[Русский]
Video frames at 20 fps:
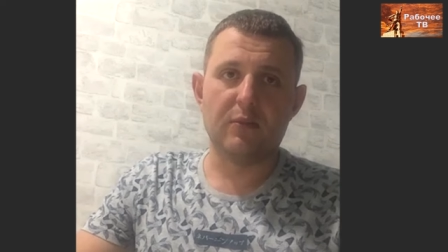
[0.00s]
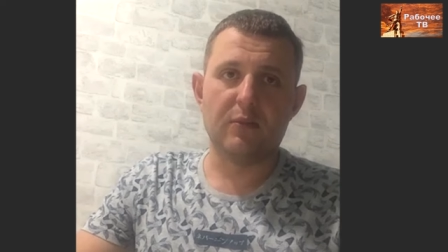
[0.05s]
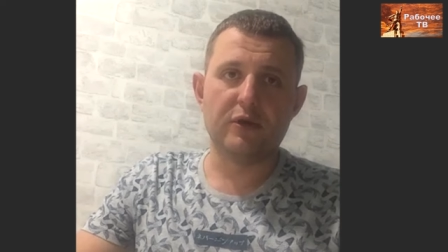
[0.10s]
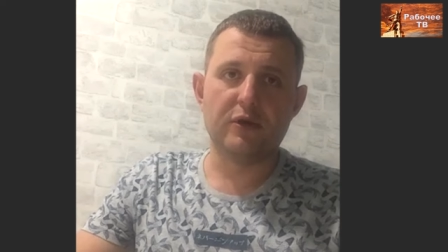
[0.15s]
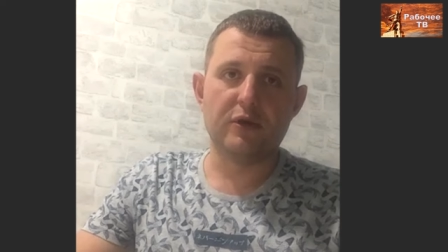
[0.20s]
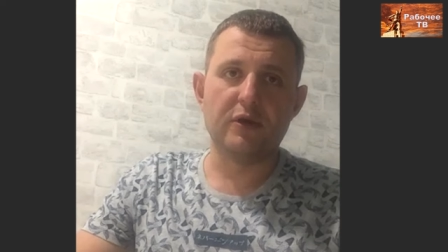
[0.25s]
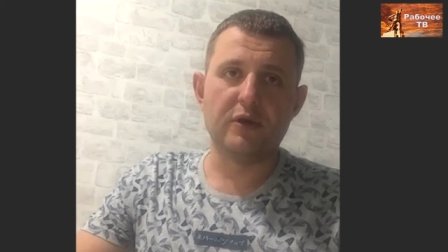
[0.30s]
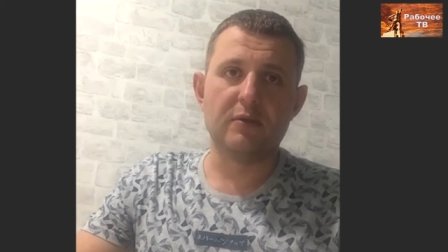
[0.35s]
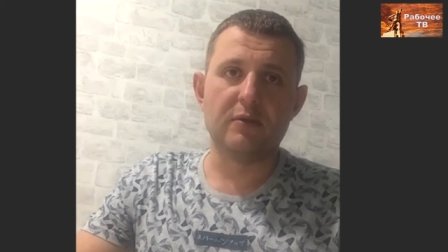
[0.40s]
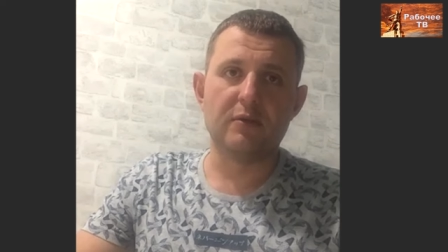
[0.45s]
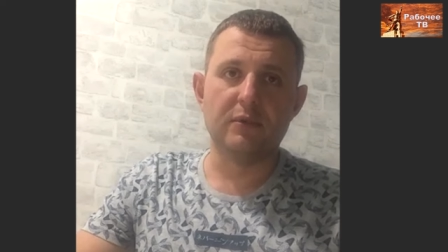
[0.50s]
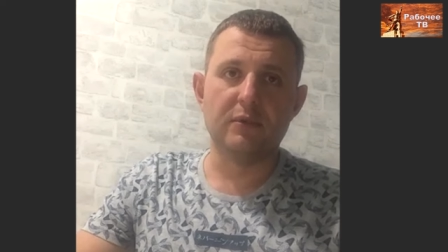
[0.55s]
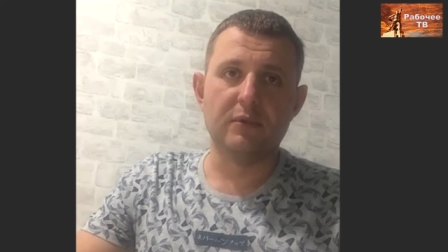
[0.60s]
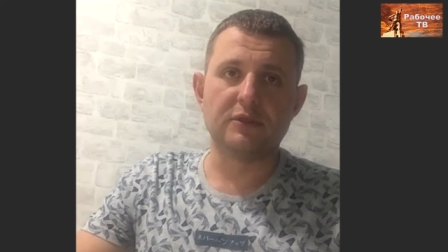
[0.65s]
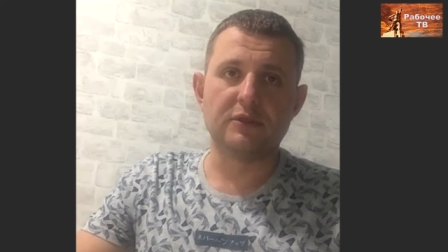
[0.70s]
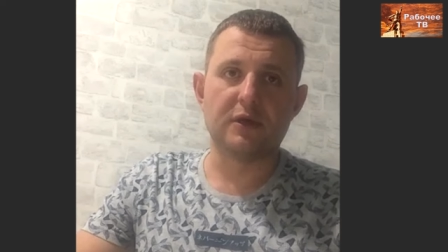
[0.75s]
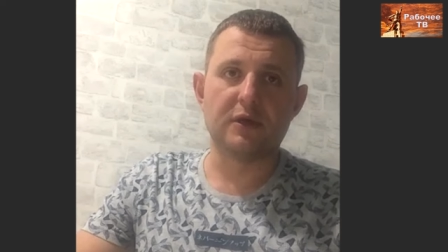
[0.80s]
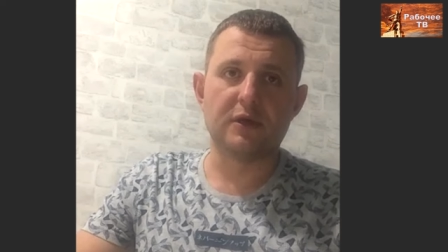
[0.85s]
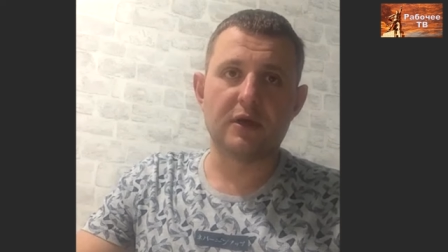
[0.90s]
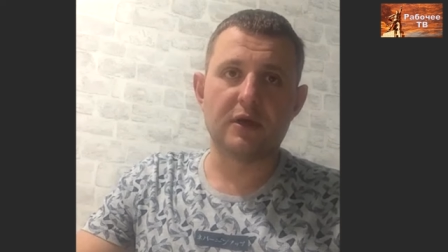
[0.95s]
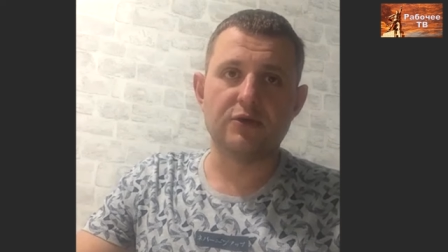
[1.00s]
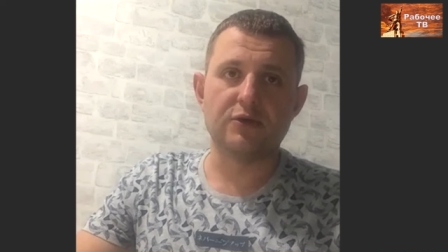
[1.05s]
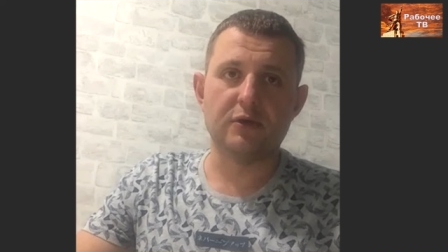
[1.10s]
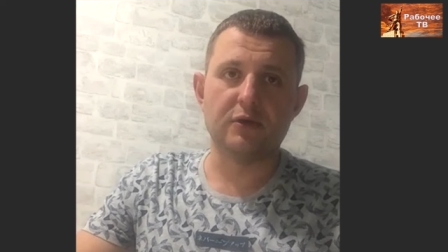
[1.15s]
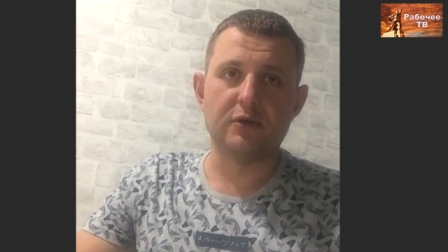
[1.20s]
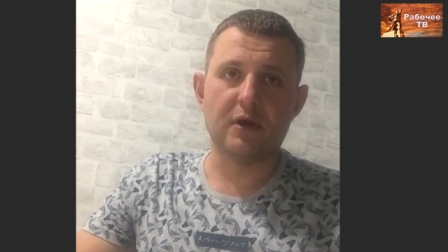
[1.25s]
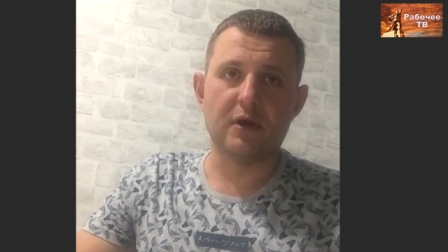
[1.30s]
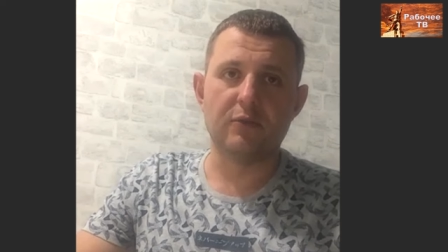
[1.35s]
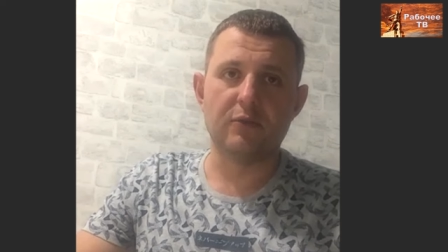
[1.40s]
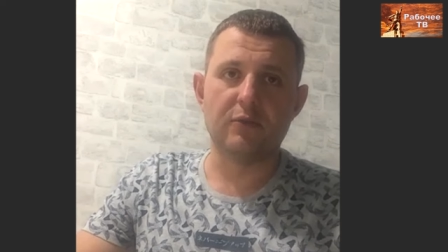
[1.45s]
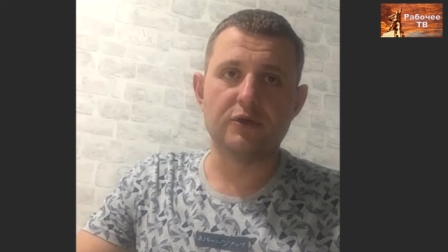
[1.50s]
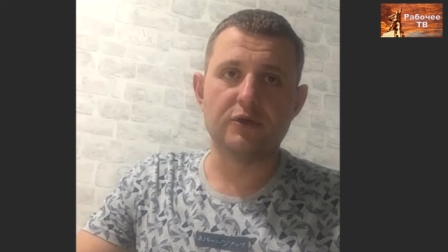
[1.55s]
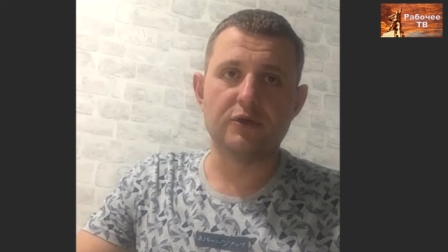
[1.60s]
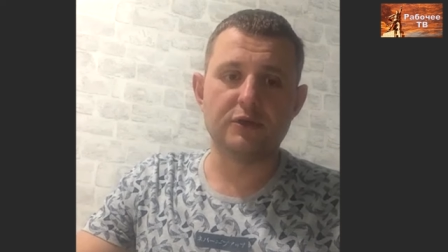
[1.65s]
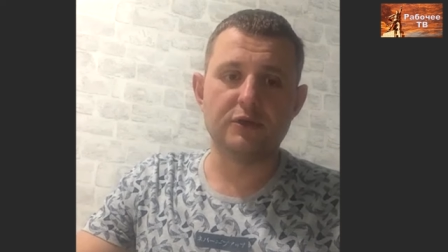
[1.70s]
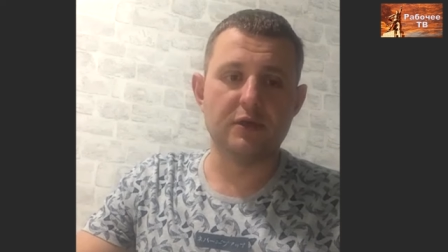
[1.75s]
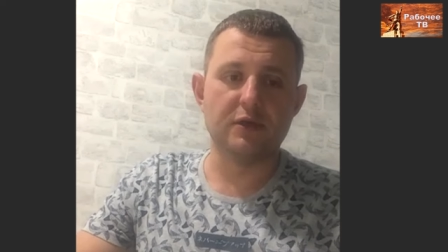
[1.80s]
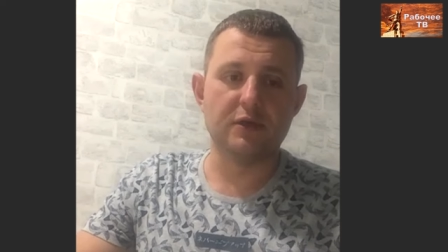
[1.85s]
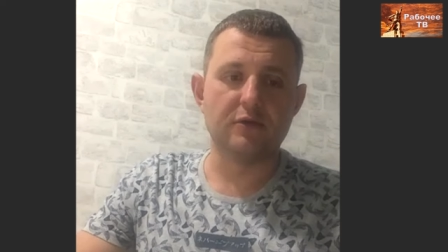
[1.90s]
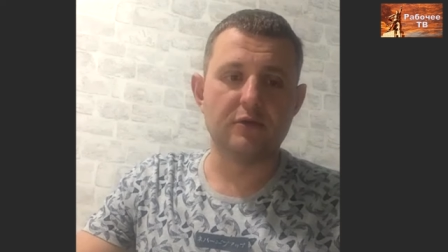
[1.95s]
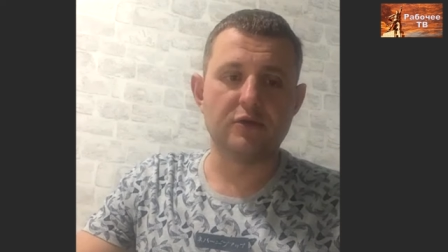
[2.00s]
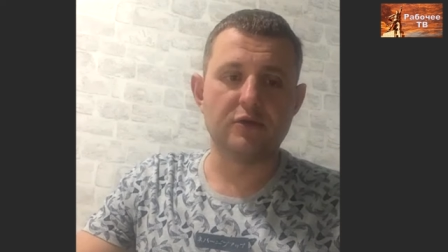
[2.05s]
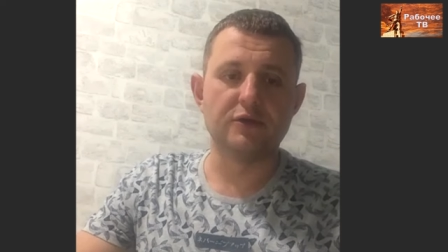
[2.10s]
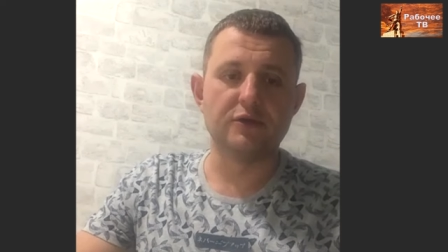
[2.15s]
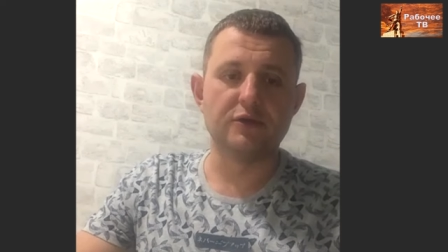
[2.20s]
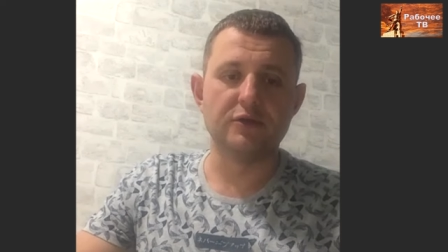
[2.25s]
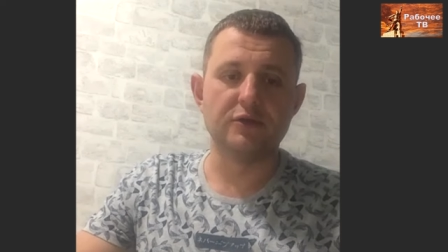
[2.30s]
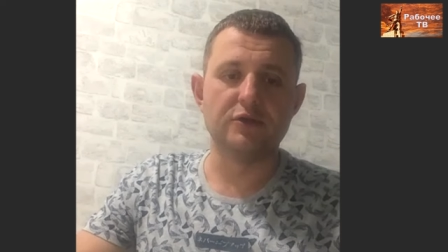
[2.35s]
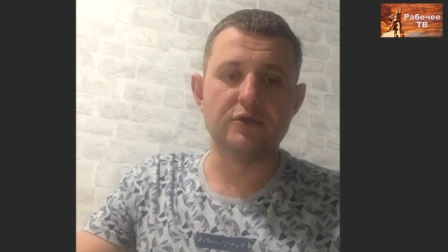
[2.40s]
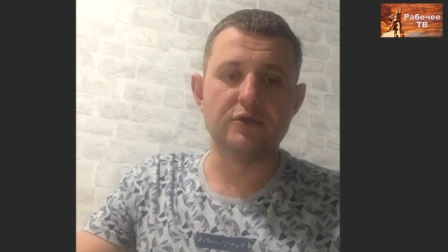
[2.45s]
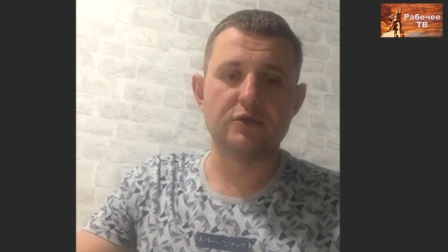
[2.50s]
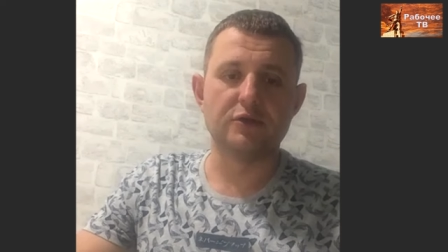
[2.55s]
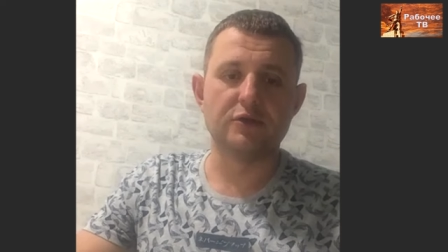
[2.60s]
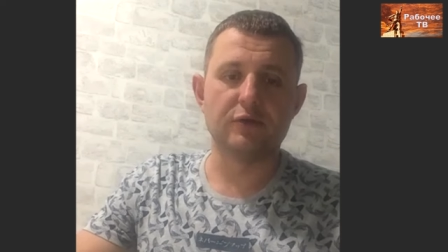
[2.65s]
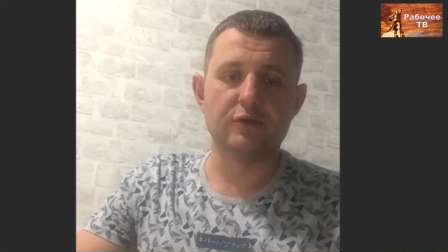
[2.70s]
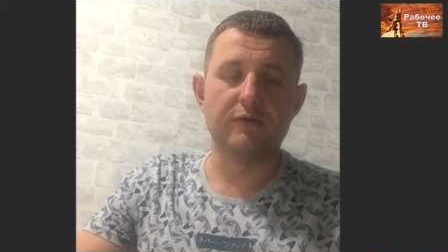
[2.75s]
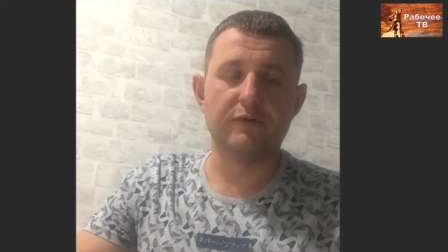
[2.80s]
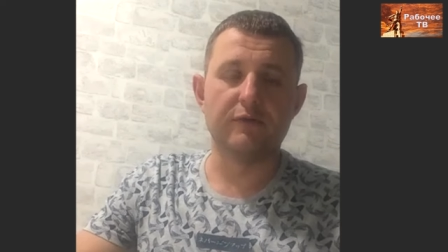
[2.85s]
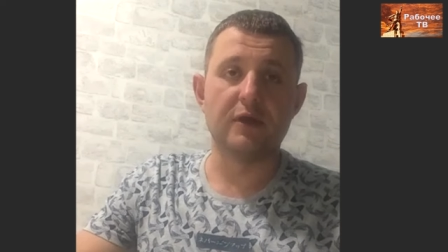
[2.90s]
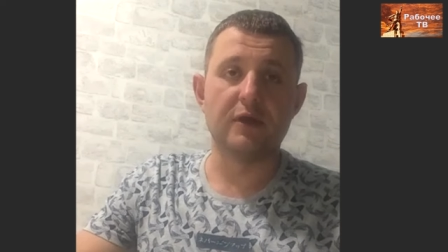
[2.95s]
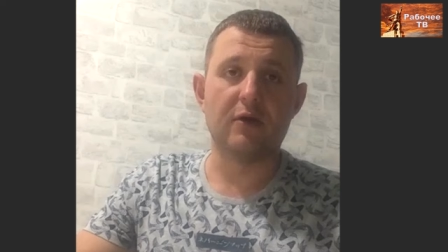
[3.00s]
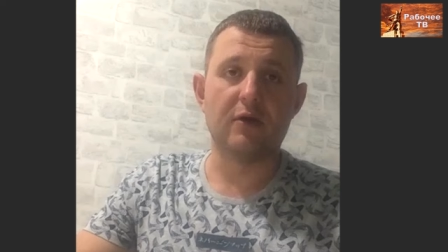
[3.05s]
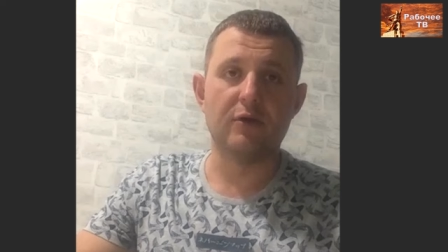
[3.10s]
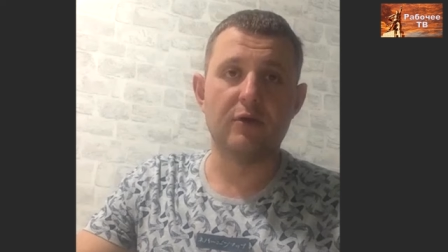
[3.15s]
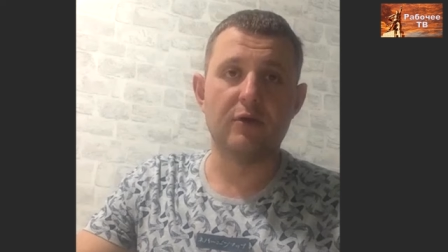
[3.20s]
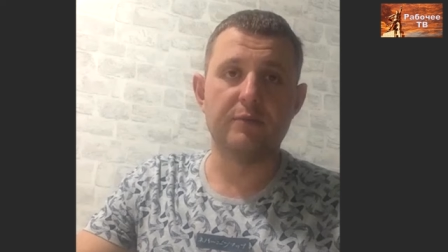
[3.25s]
работникам был сокращен рабочий день до 6 часов.